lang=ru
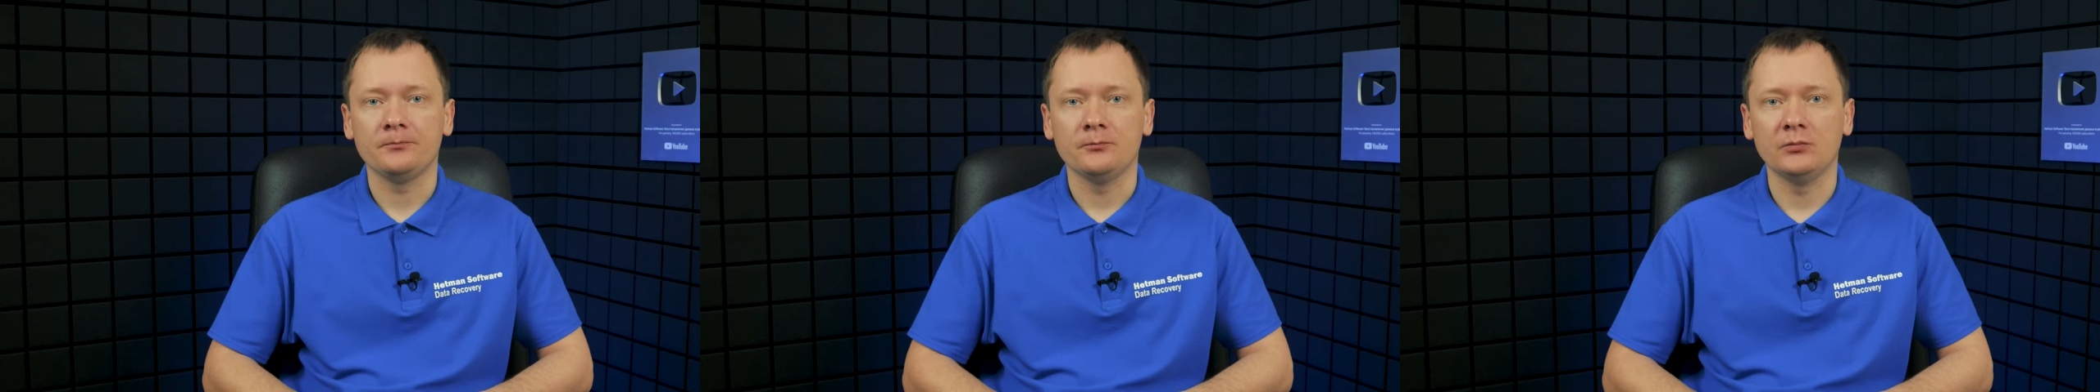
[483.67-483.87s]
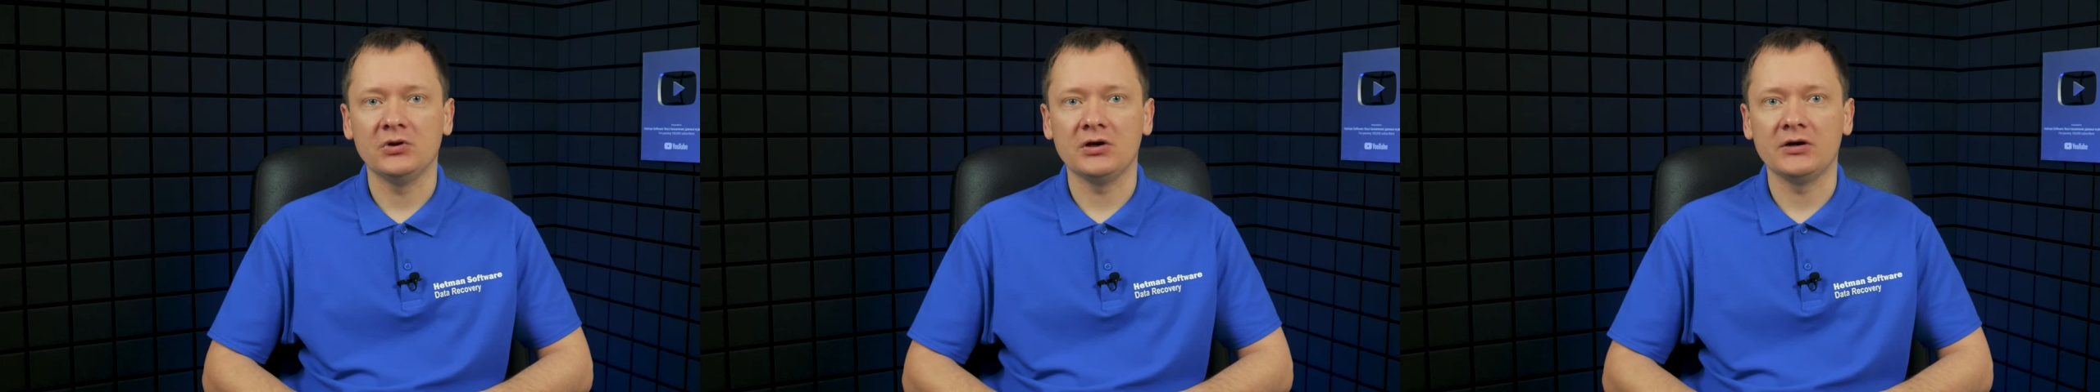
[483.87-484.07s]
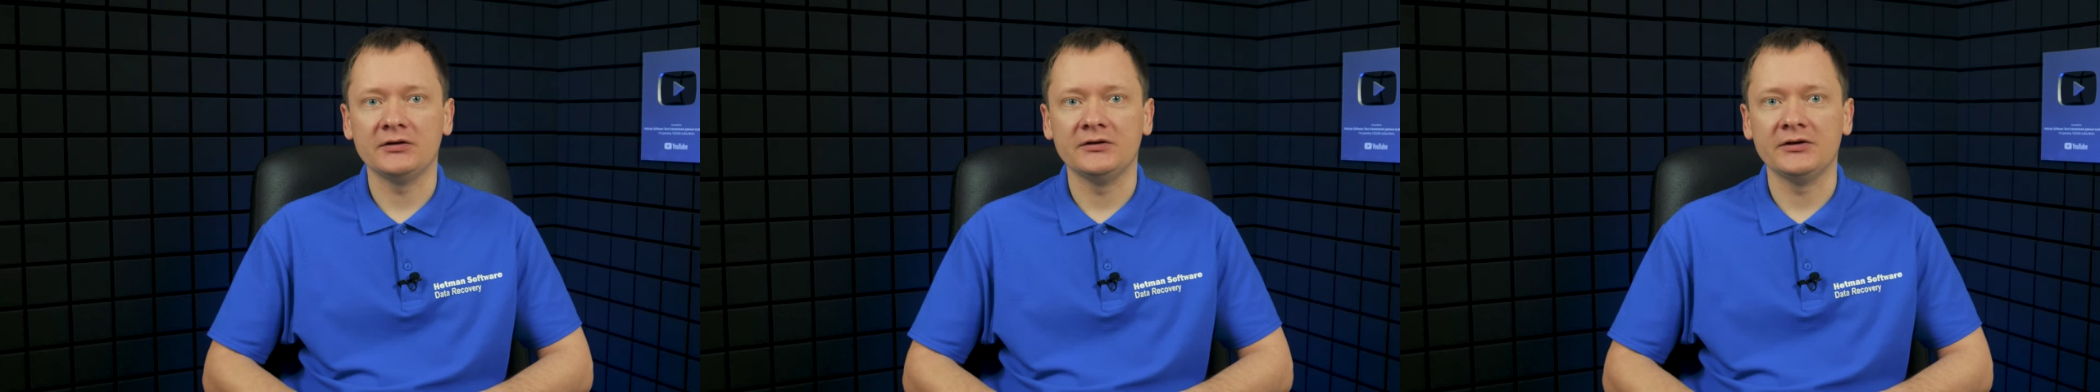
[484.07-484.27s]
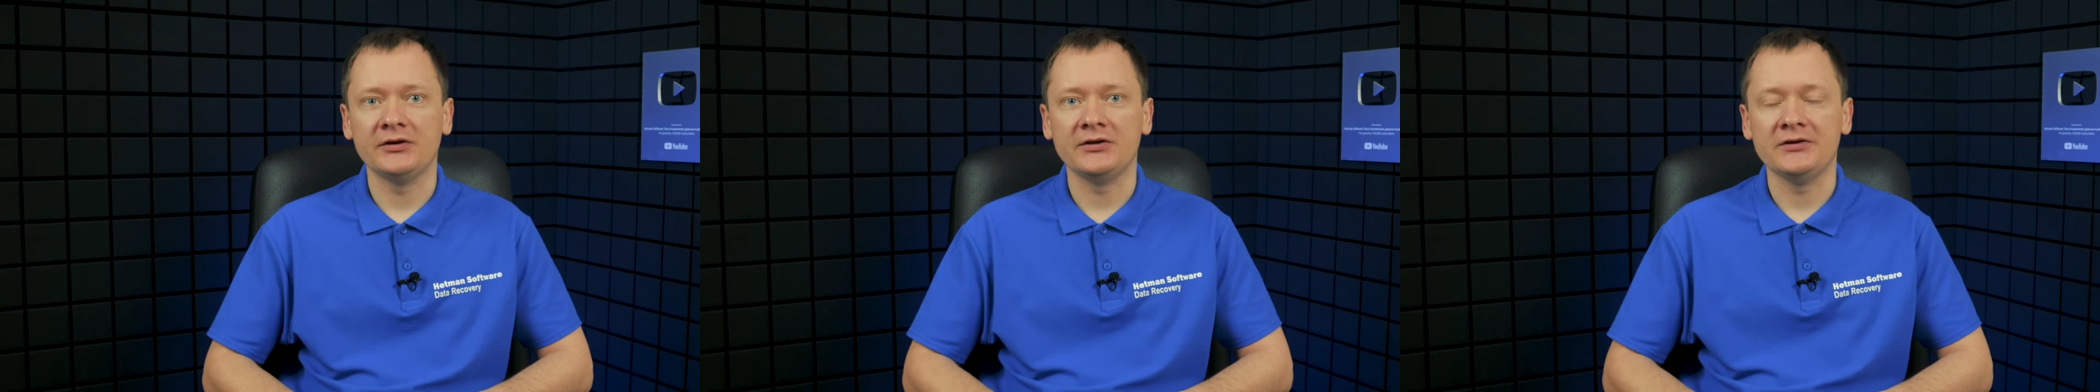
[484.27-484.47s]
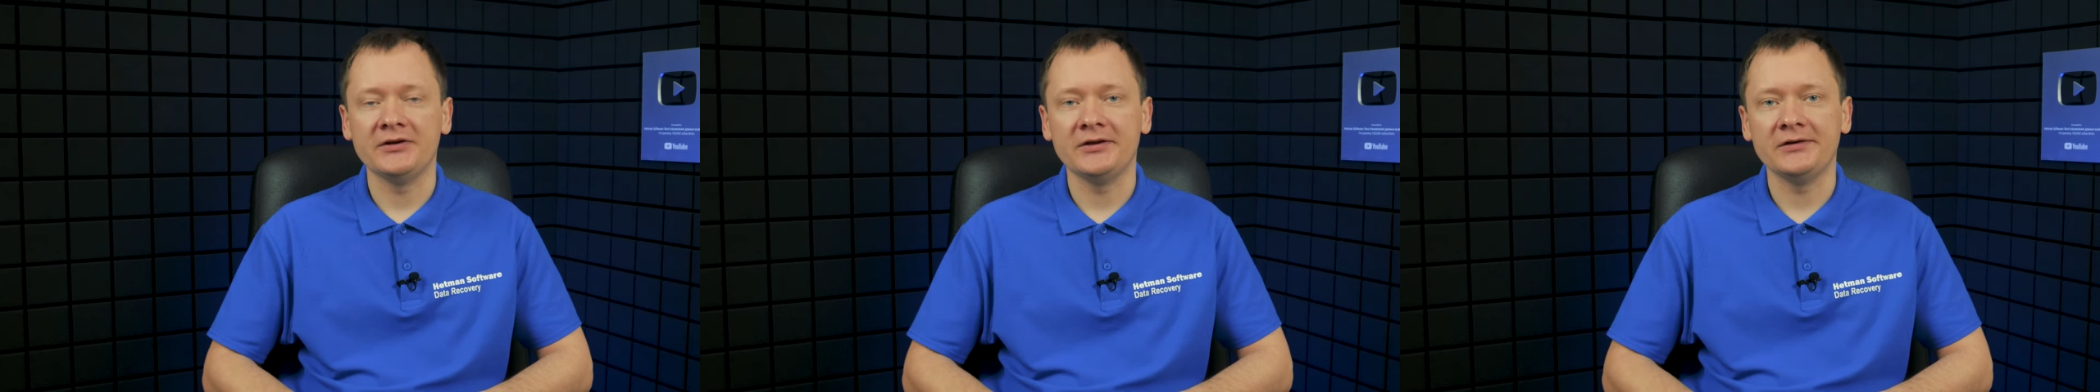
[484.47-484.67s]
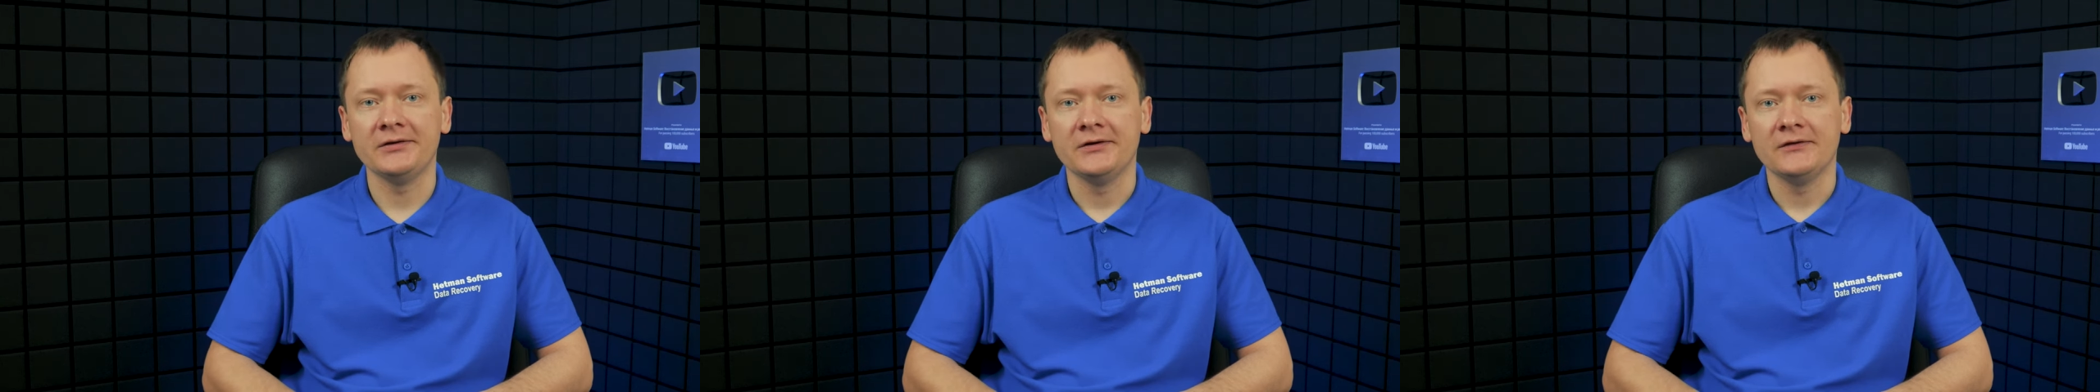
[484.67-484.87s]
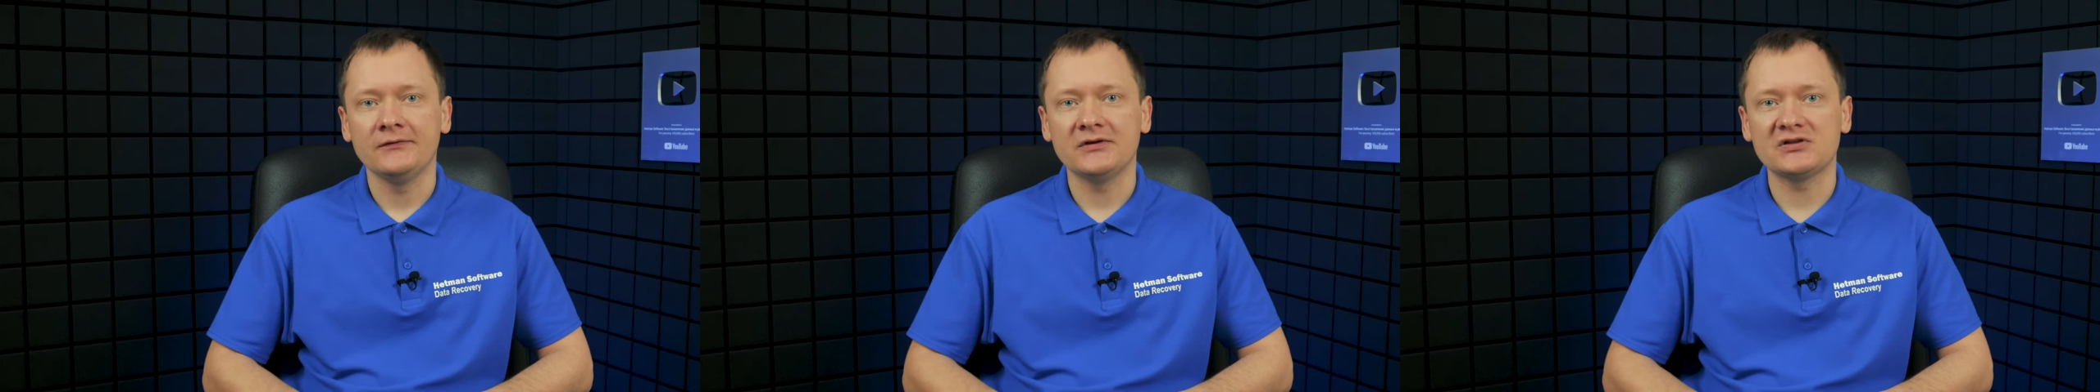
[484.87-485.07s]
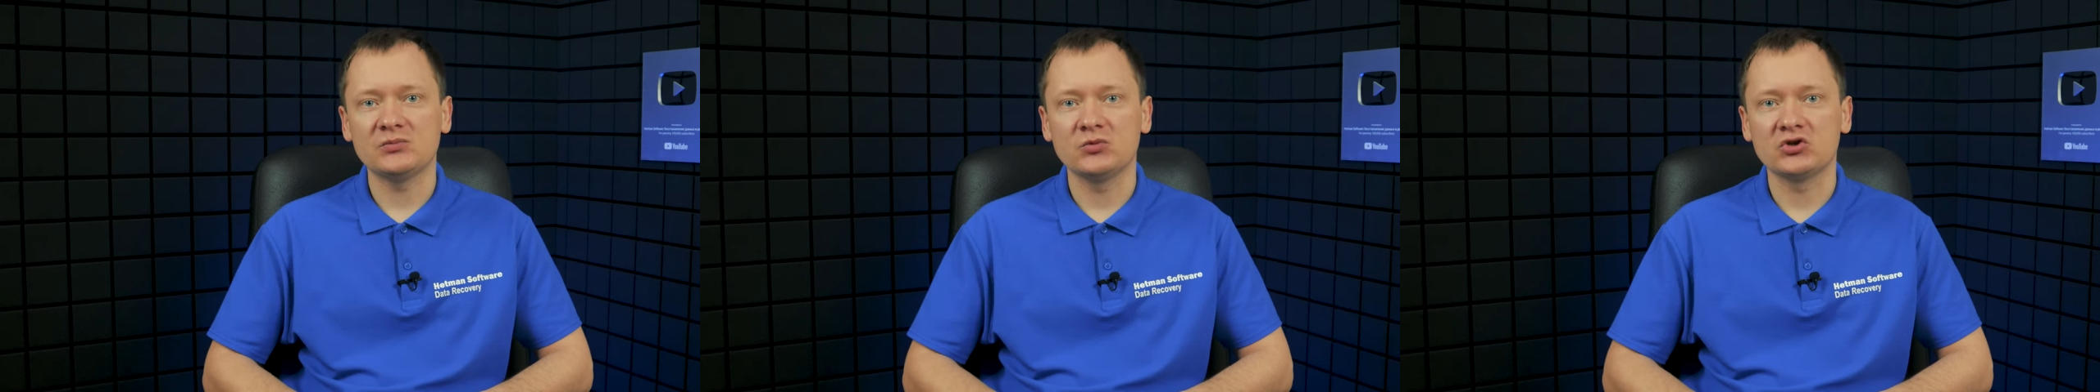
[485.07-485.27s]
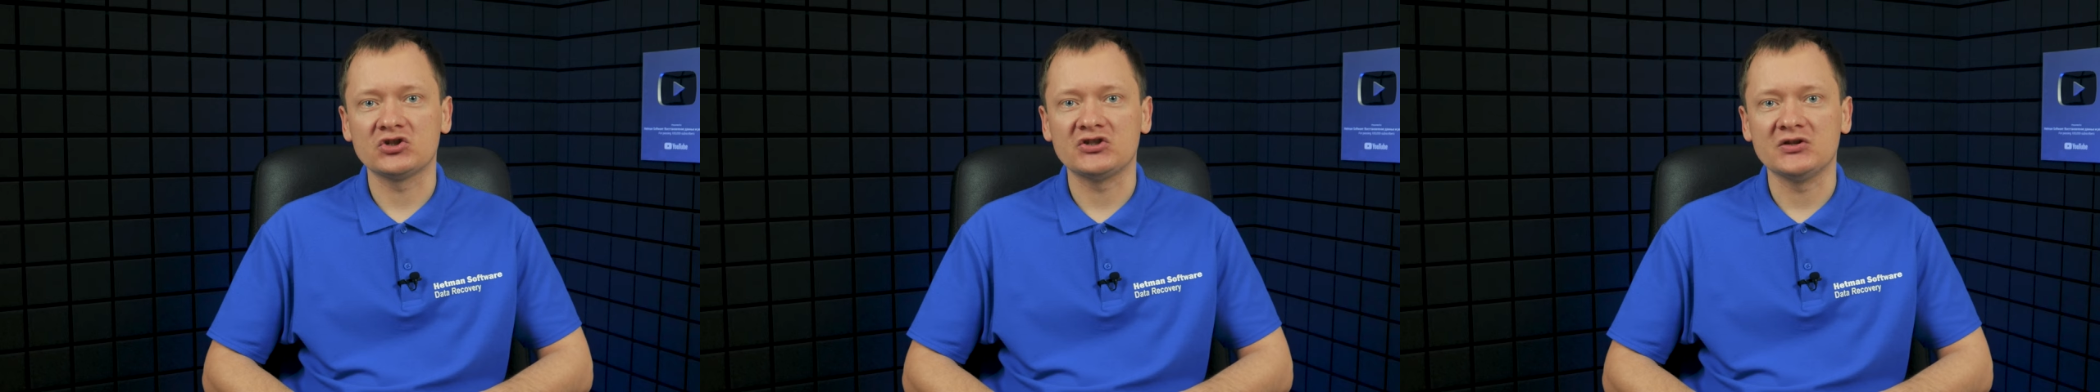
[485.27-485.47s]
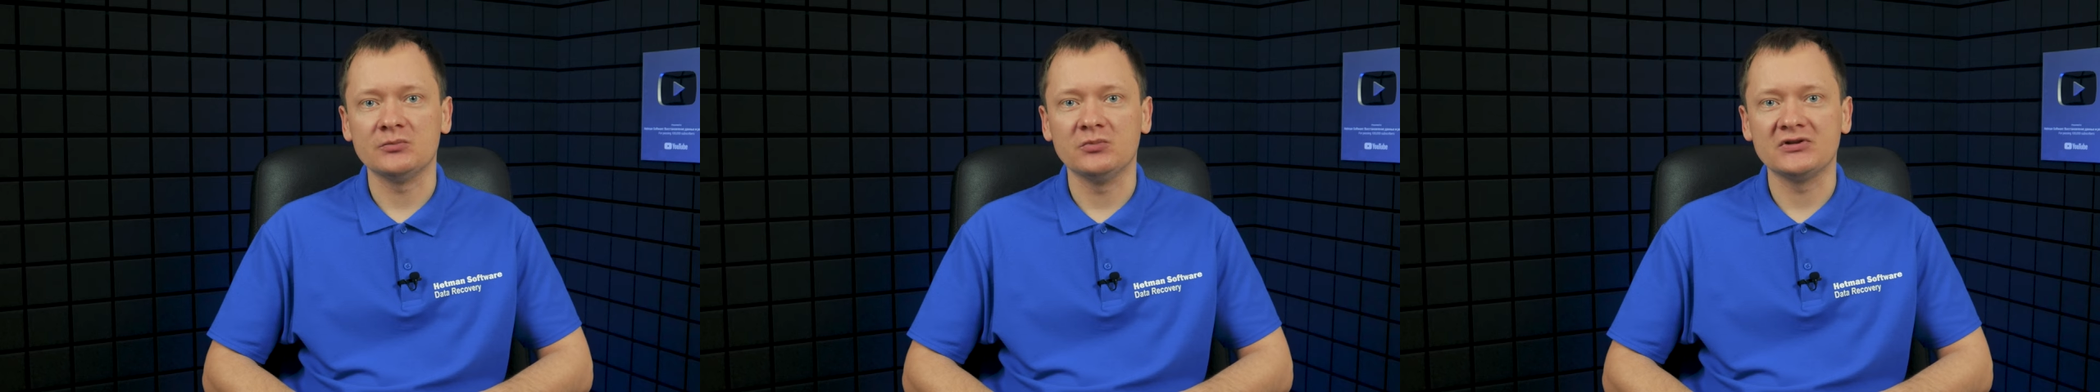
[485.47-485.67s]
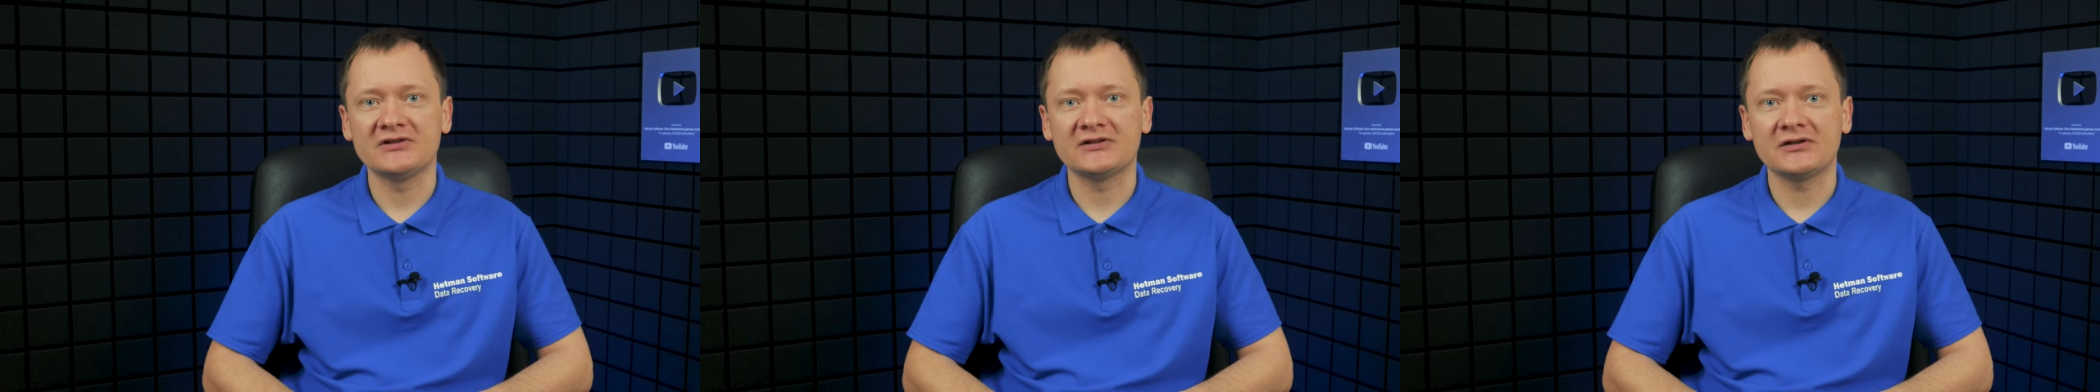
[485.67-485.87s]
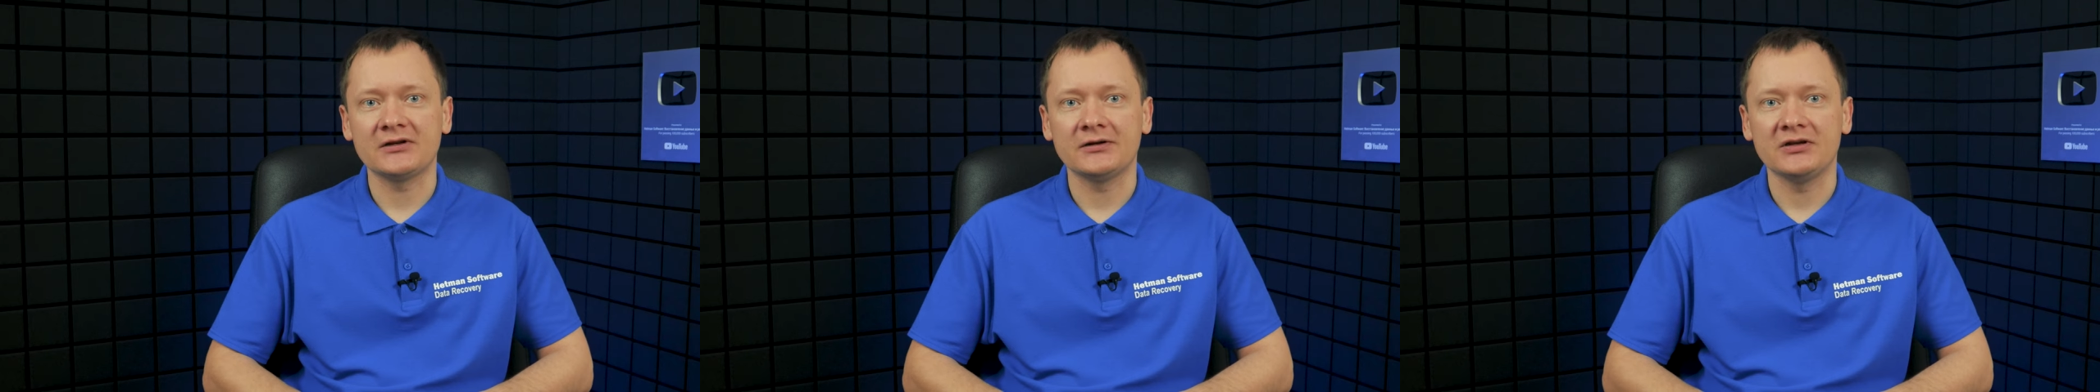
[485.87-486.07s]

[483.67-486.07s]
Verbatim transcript: Благодаря ей вы сможете быстро